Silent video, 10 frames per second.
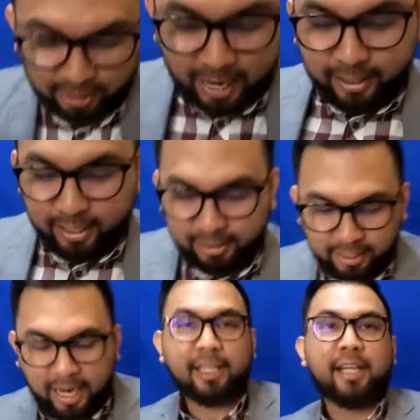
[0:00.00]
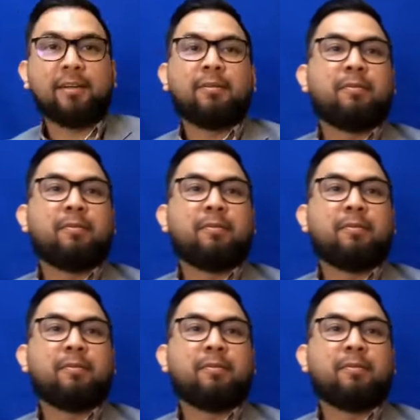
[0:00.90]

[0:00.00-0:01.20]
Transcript: Tingnan natin, tingnan natin.